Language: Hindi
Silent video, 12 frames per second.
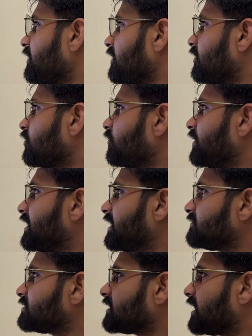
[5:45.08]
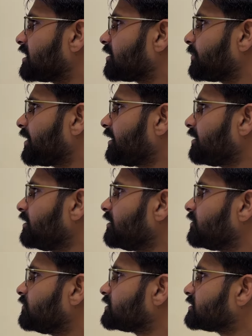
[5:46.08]
इनोवेटिव स्टार्टअप हैं
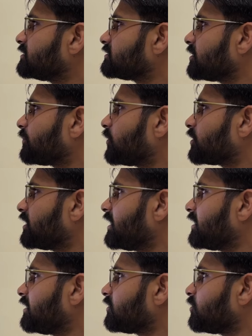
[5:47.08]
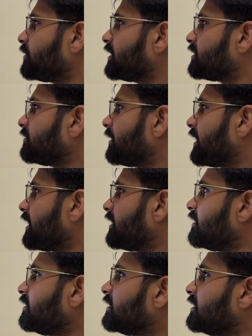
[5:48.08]
विच इज़ सपोर्टेड एंड इंक्यूबेटेड बाय
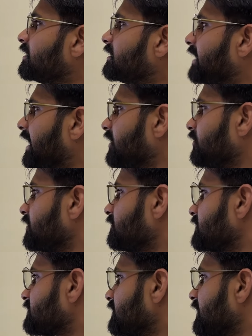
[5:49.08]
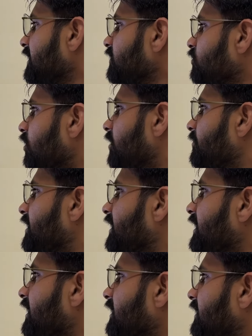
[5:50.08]
दिल्ली यूनिवर्सिटी तो हमने
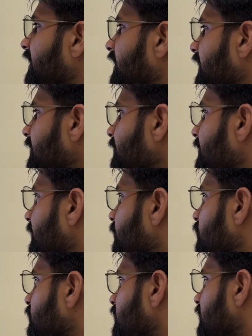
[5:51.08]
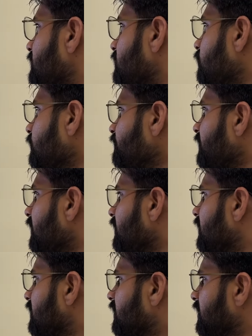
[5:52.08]
क्या किया है मैं आपको दिखाता
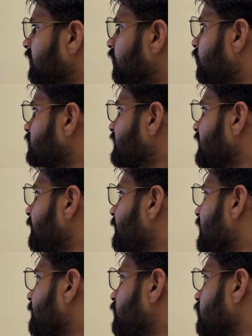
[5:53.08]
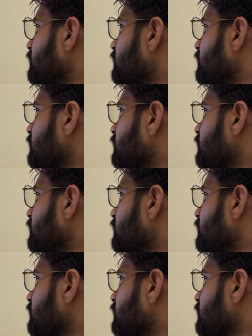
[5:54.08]
हूँ और जगह पे आप लोग